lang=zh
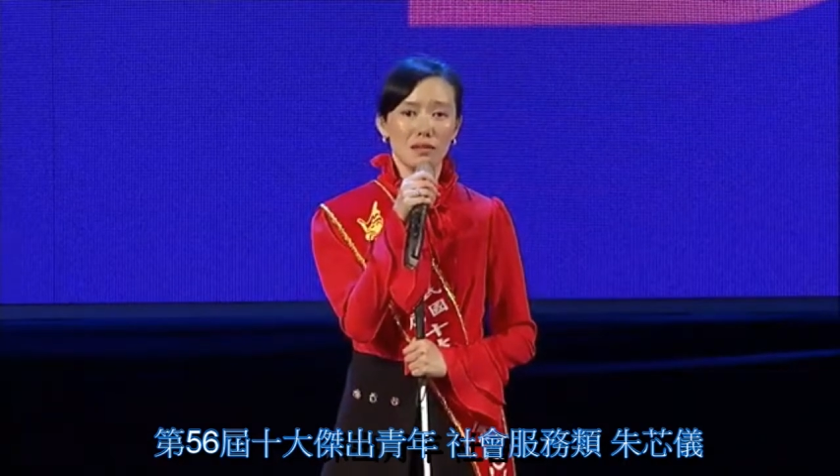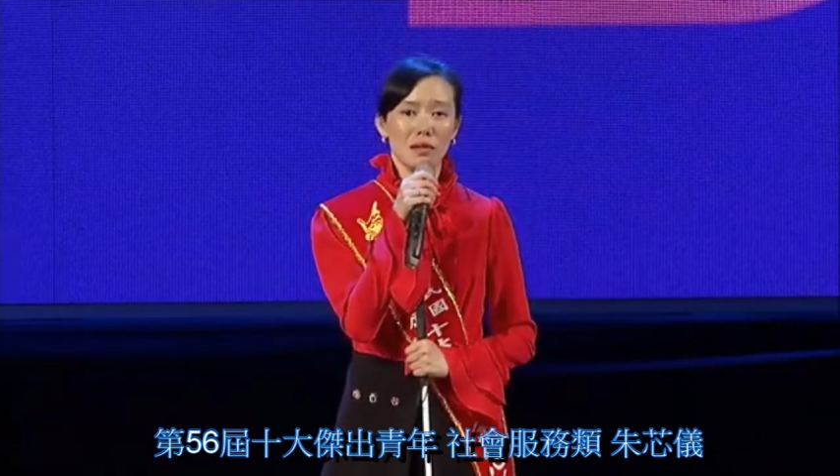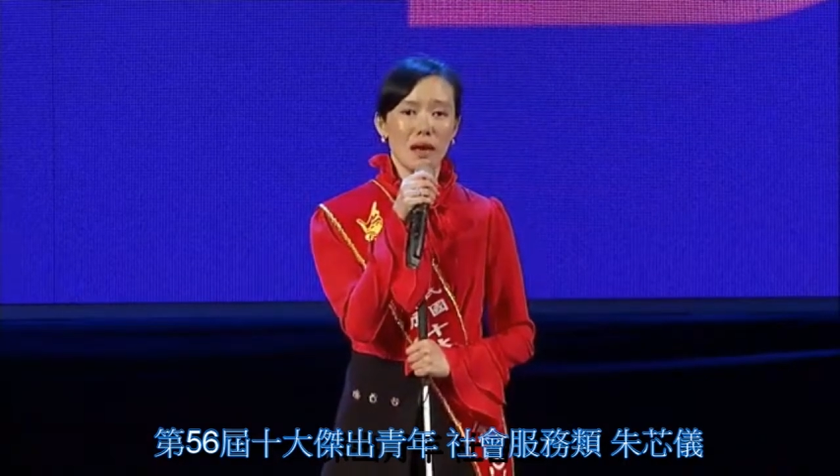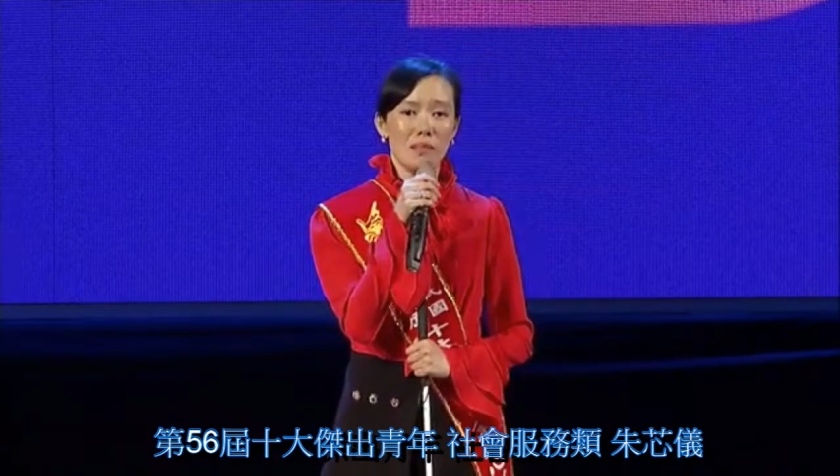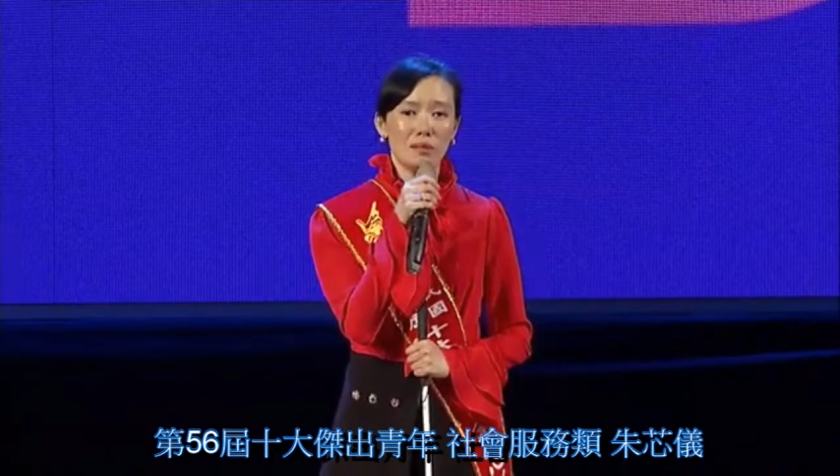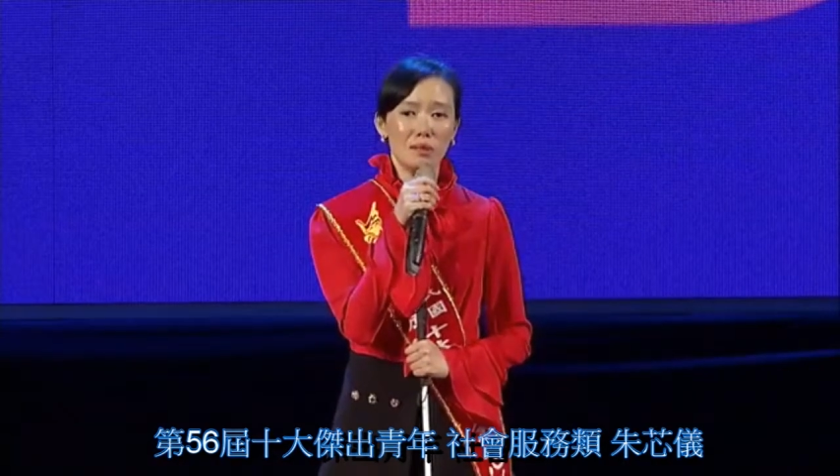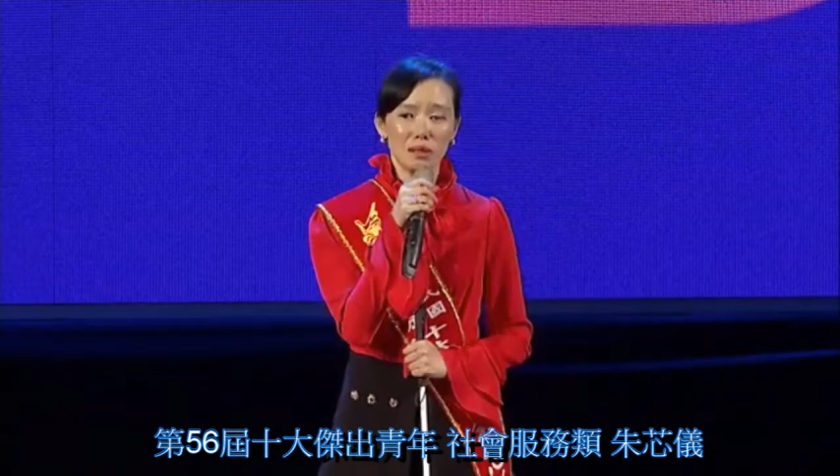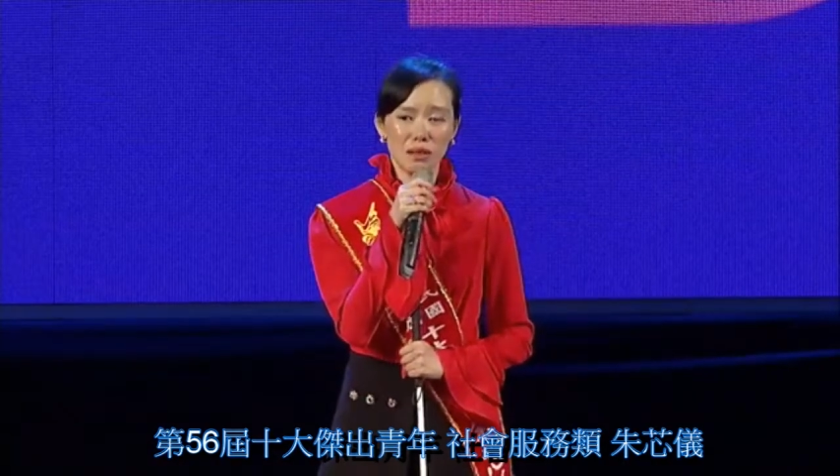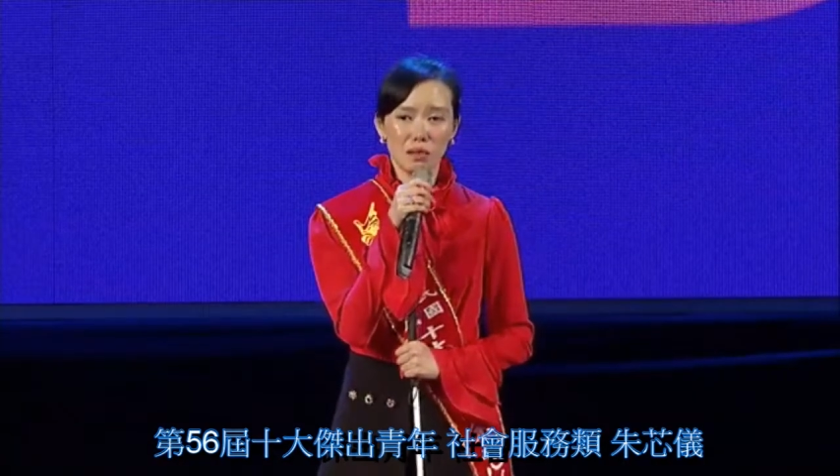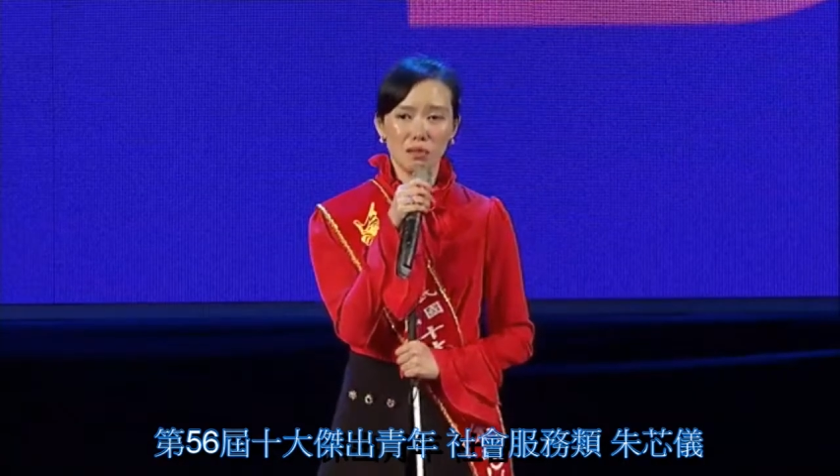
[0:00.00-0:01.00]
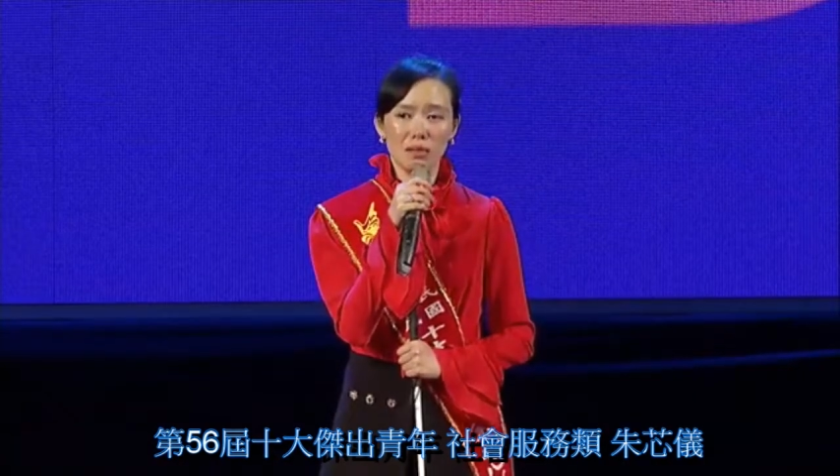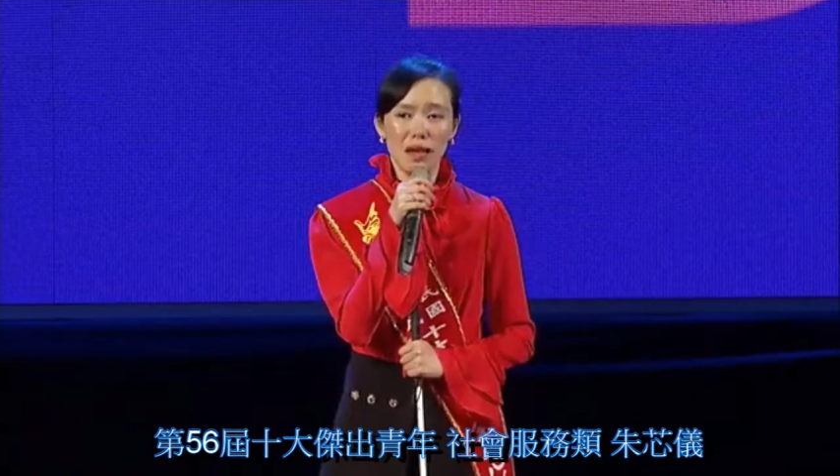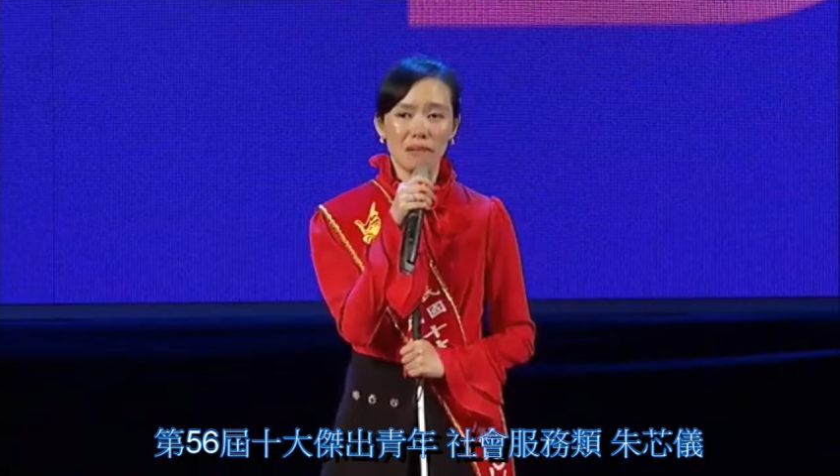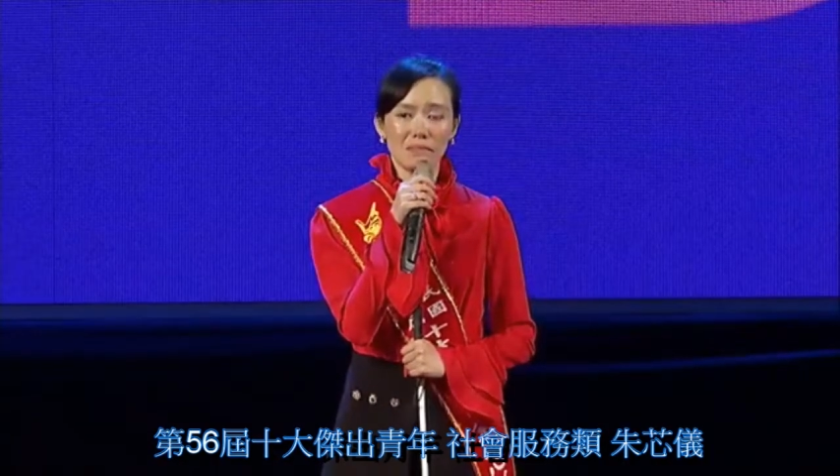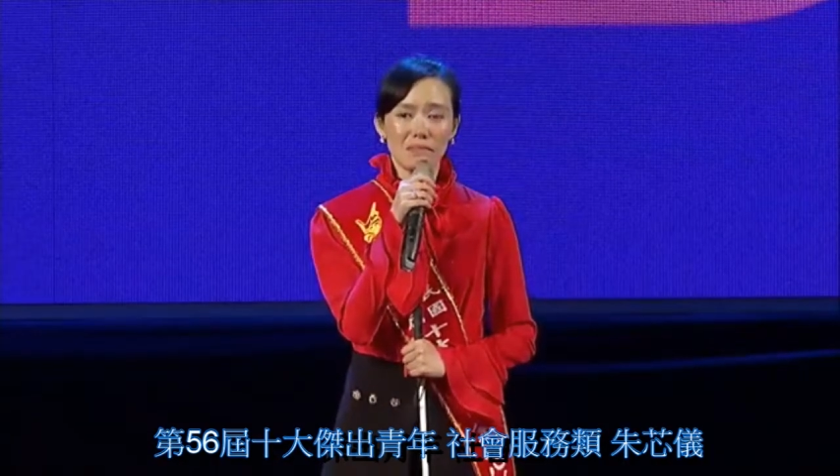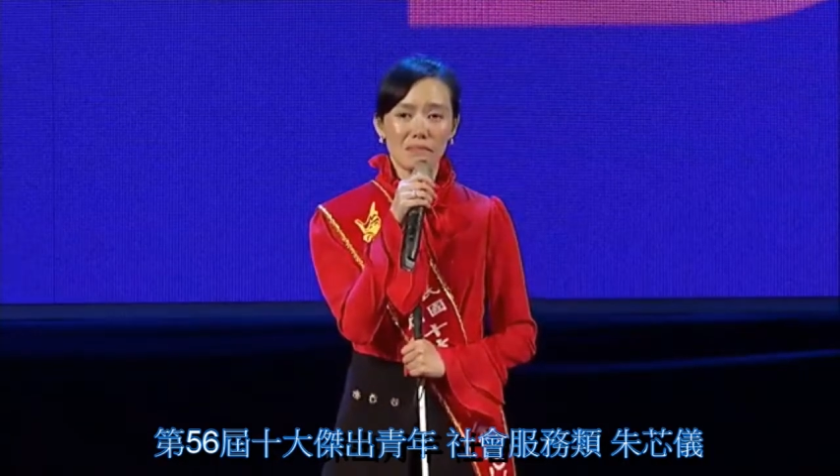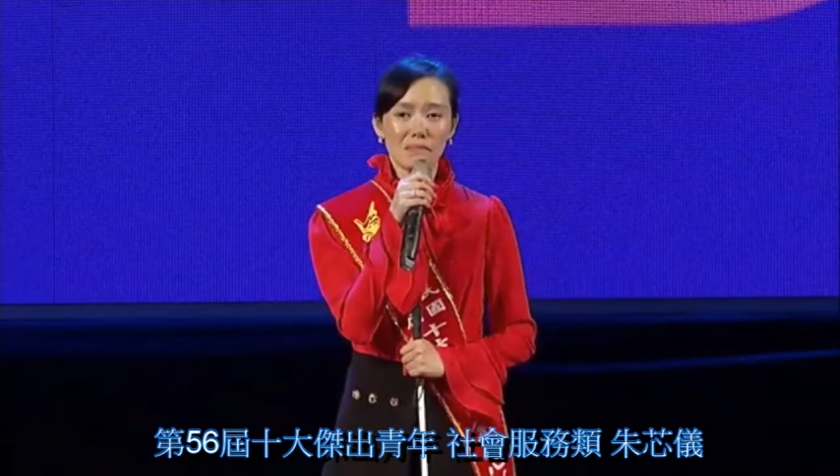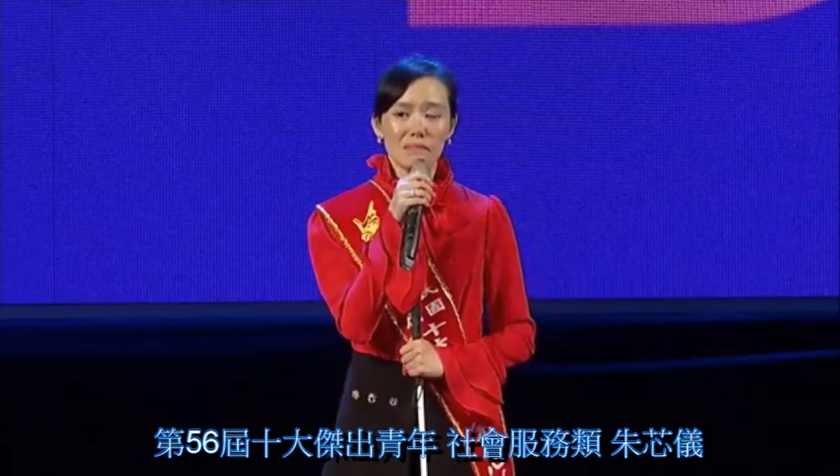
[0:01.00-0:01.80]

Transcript: 从来不觉得孤单。